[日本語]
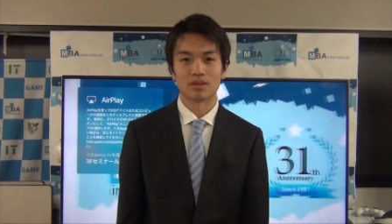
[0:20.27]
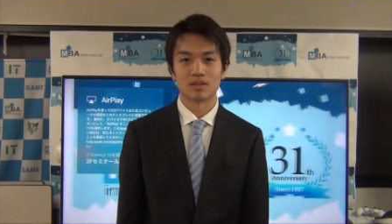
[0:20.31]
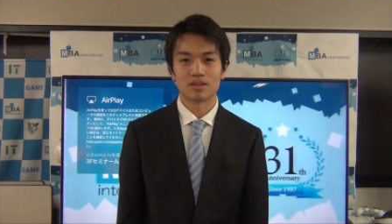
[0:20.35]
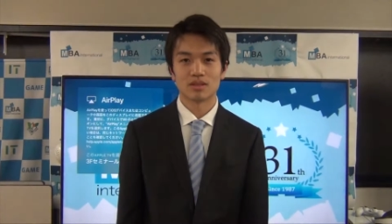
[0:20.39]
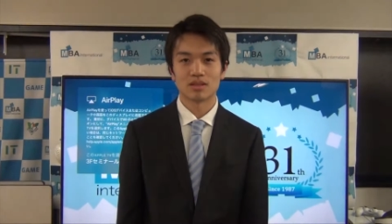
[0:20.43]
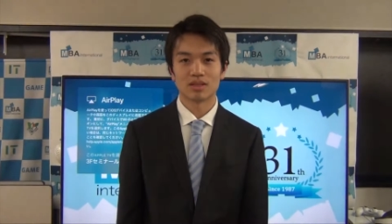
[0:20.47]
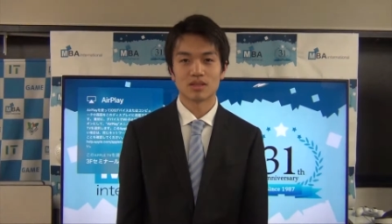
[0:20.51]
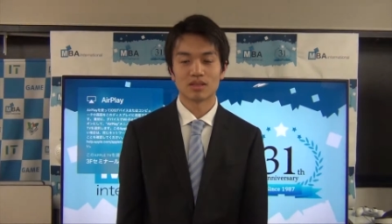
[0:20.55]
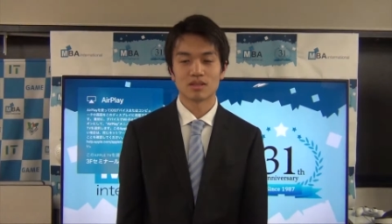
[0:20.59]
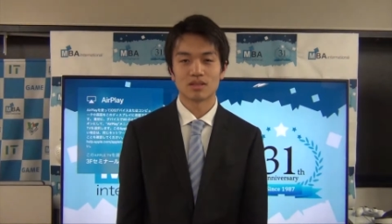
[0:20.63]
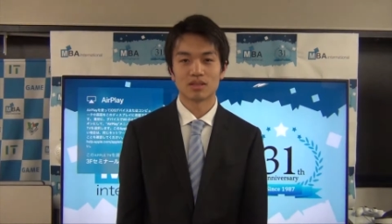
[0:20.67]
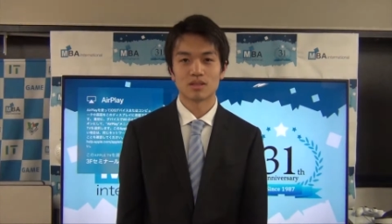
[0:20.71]

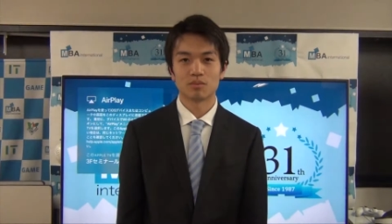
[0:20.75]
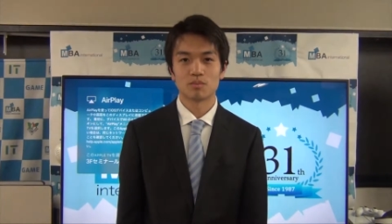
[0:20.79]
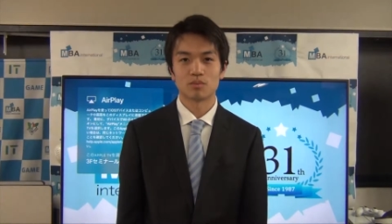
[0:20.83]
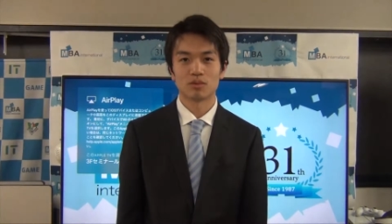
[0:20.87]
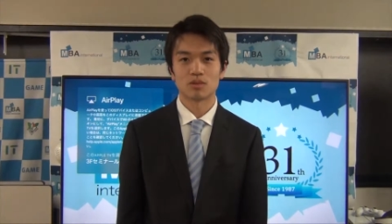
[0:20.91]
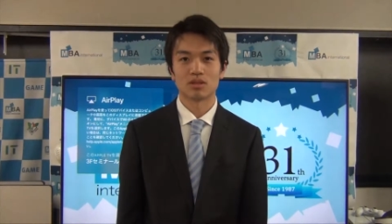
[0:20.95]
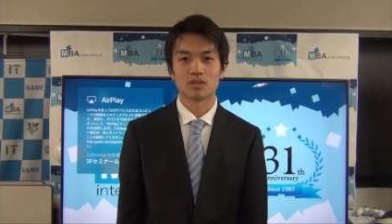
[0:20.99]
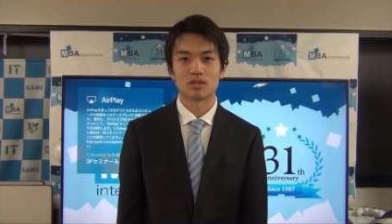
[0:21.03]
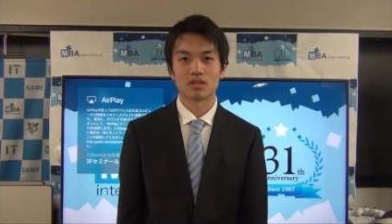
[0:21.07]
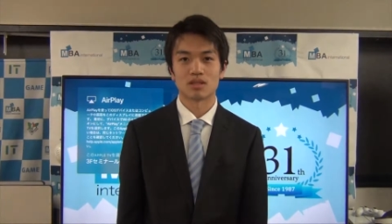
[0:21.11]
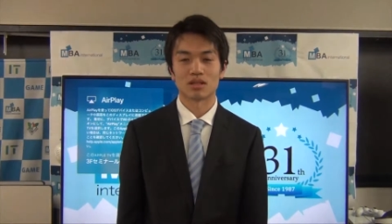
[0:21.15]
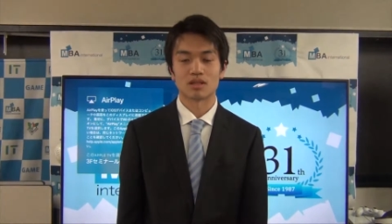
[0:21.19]

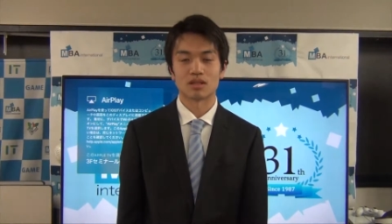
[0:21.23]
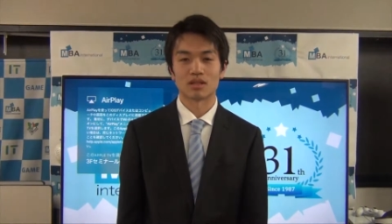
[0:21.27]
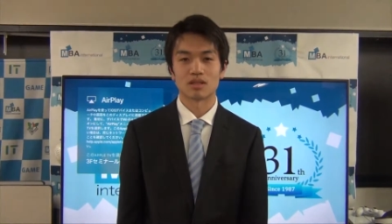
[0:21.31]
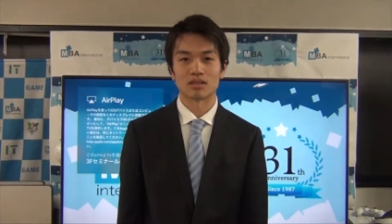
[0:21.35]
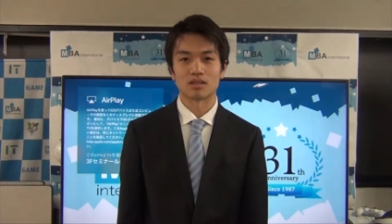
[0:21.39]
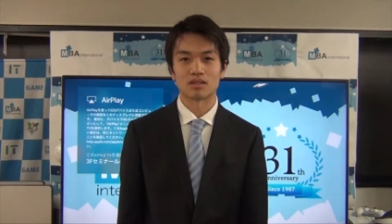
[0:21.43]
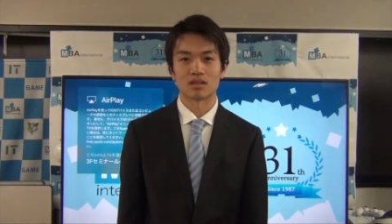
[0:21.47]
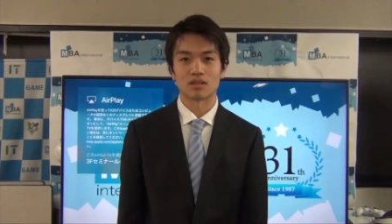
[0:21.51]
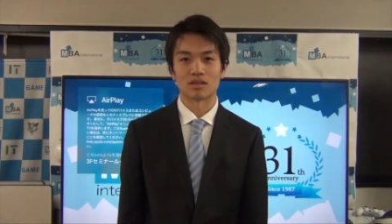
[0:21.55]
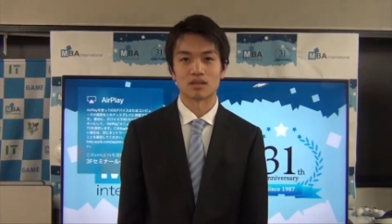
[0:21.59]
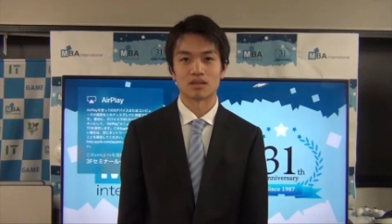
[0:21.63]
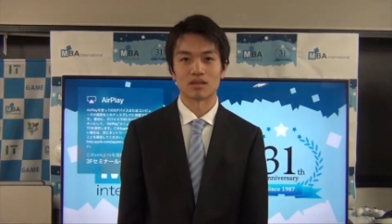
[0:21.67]
インターンシップに参
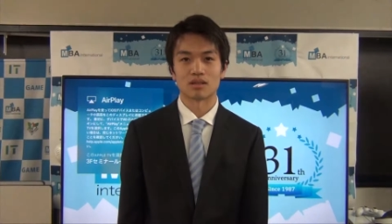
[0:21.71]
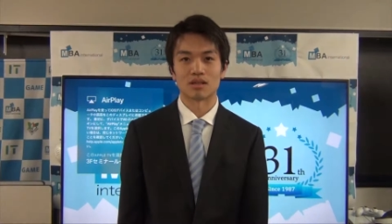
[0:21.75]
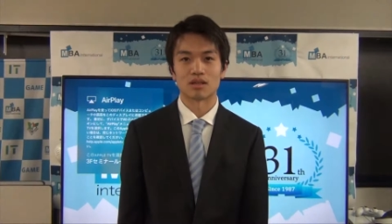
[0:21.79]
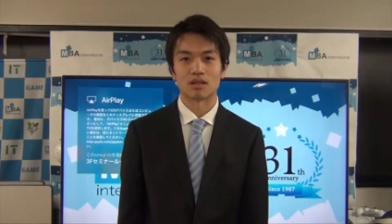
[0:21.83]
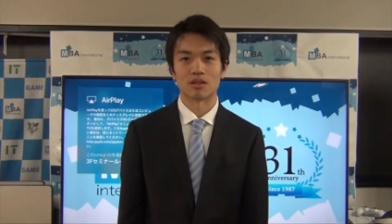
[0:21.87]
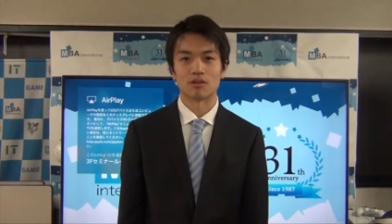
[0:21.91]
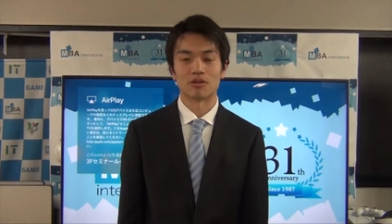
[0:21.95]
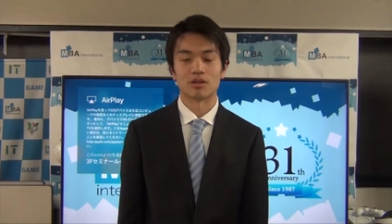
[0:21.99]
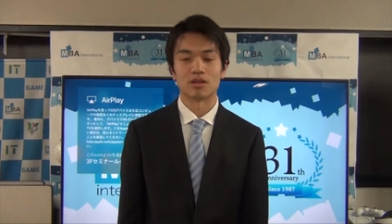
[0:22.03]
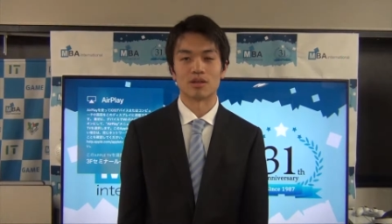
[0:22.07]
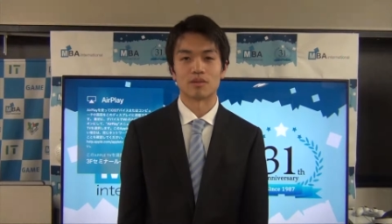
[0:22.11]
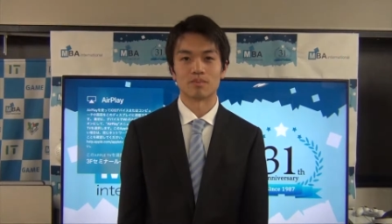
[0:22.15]
加したきっ
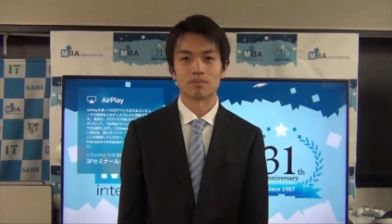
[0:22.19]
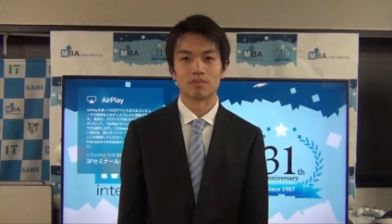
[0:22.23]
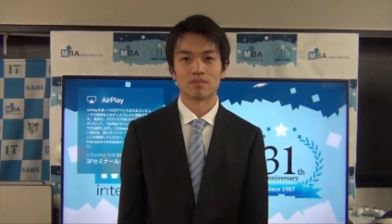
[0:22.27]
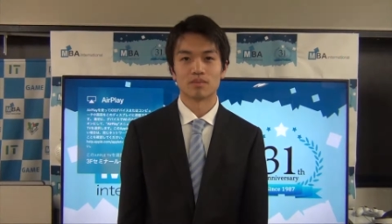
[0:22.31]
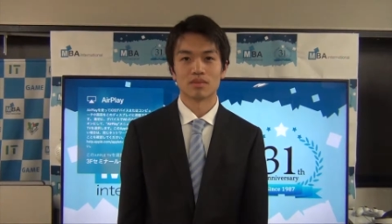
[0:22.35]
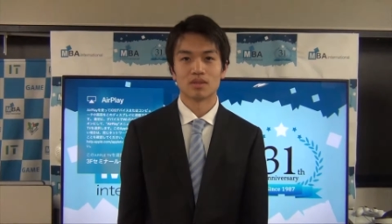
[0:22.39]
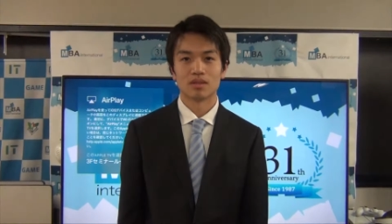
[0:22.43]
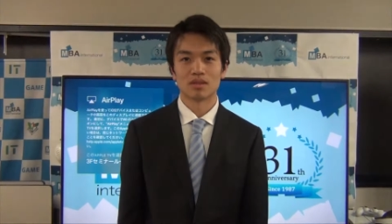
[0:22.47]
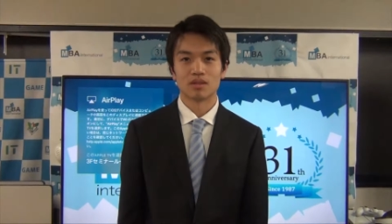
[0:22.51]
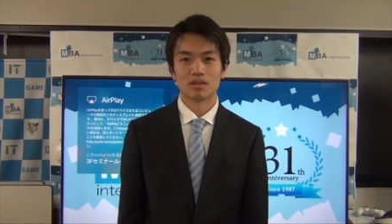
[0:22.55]
かけは